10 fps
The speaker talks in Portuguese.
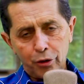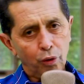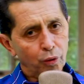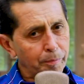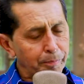
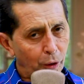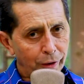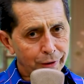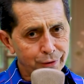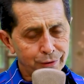Eu não
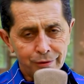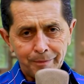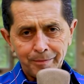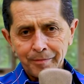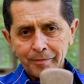
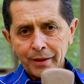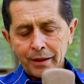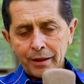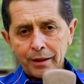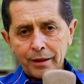posso
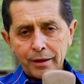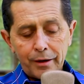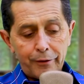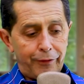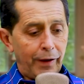
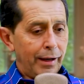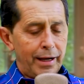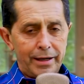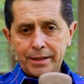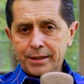
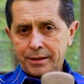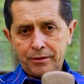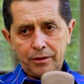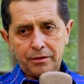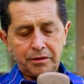falar
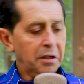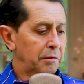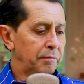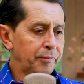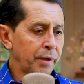assim, ó,
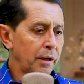não.